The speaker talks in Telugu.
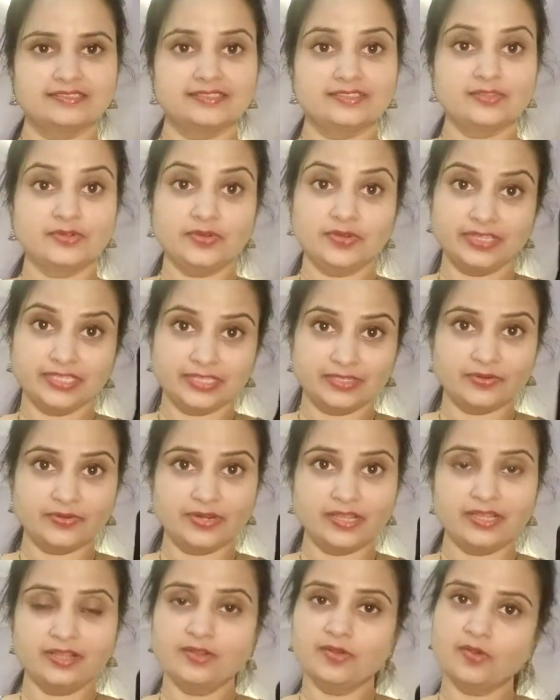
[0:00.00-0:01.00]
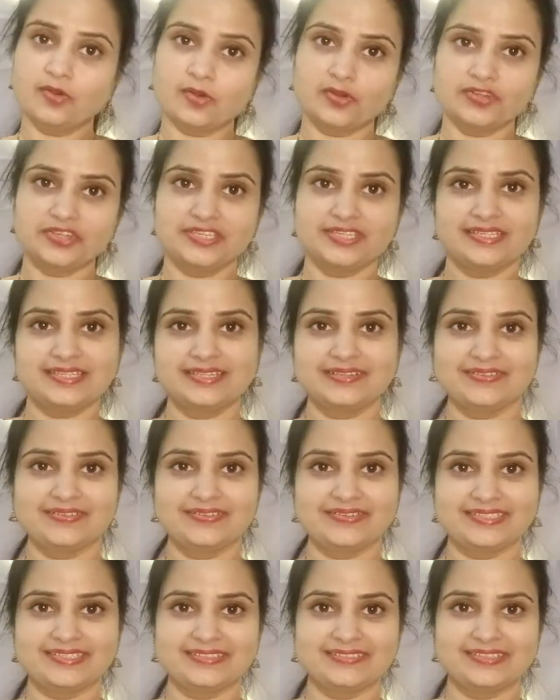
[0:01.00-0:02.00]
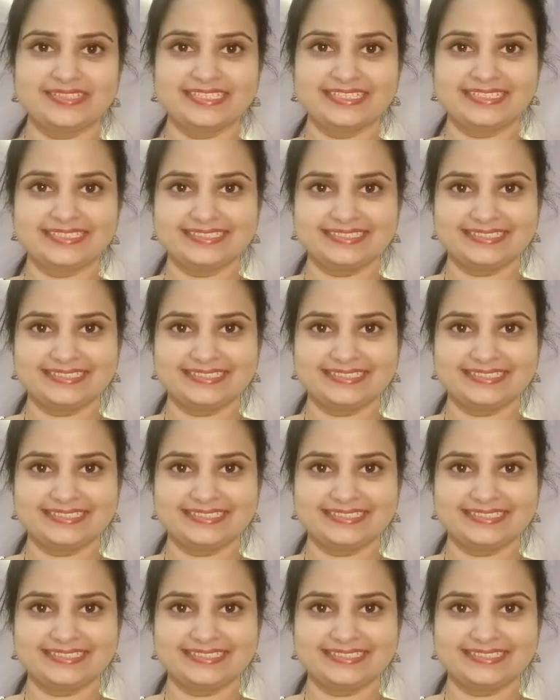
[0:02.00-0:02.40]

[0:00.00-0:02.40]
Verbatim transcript: సో ఇది కూడా గార్జియస్ లుక్ వస్తుంది